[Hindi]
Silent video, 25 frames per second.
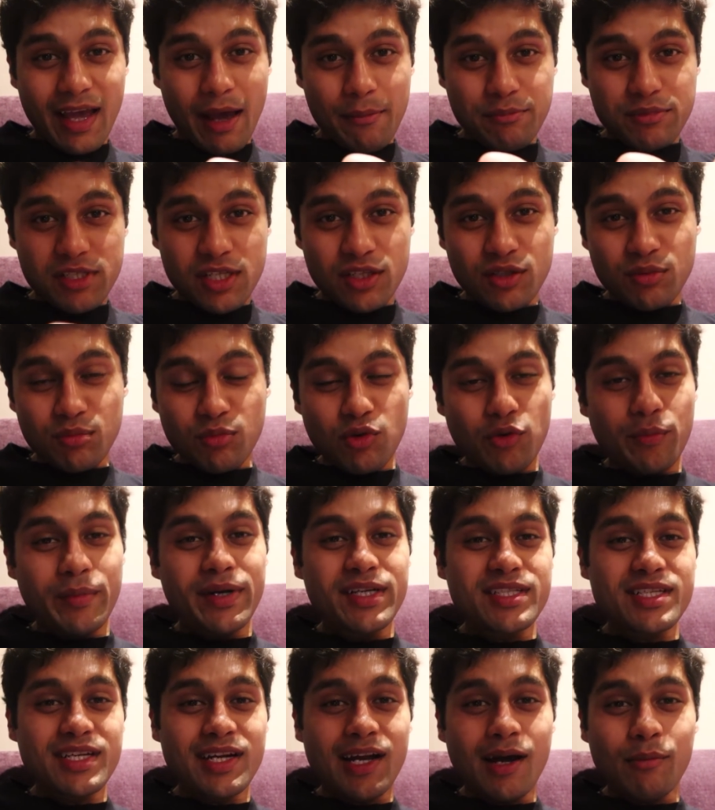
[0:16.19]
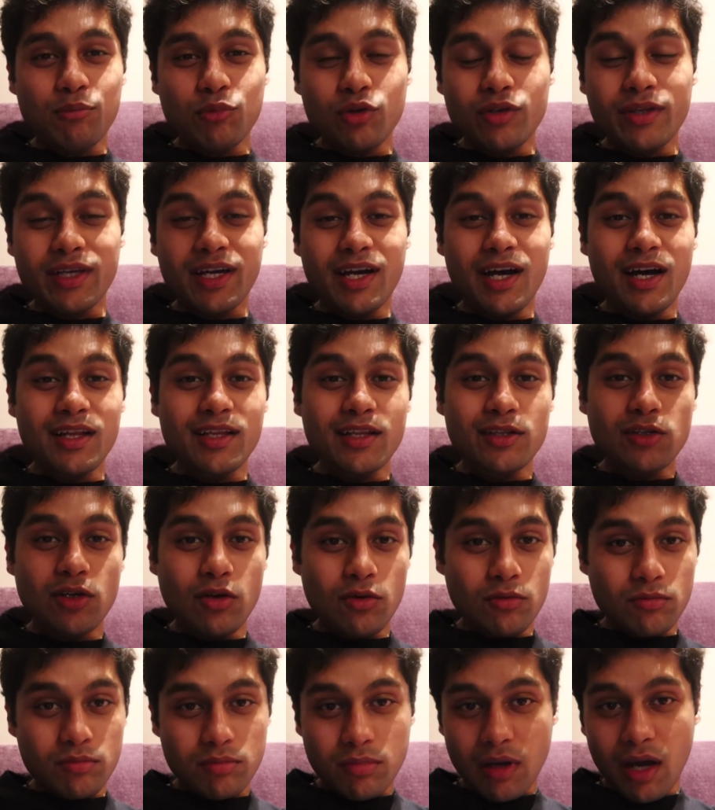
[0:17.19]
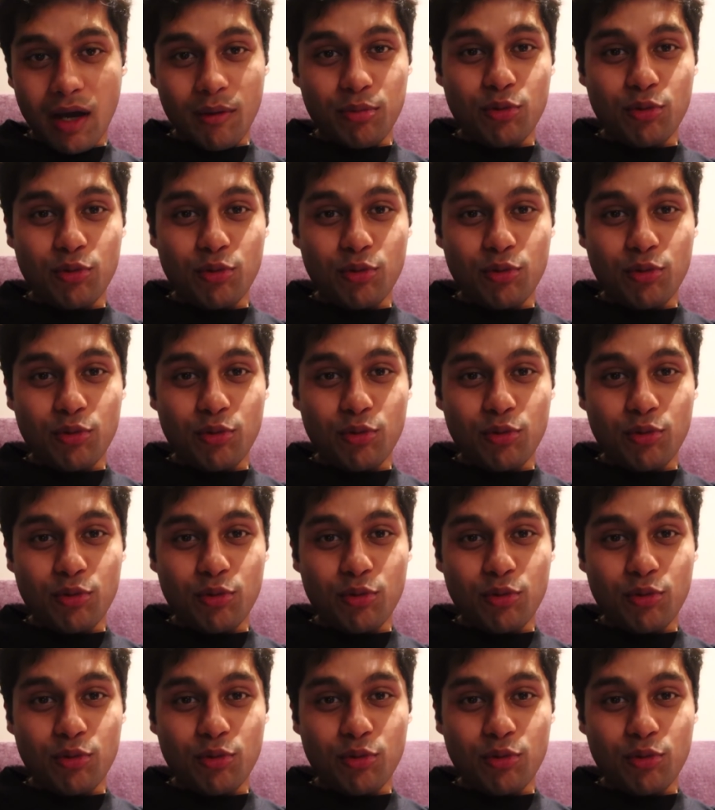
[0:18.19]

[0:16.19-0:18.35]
कैप्चर द मोमेंट्स एंड आपको दिखा देता हूँ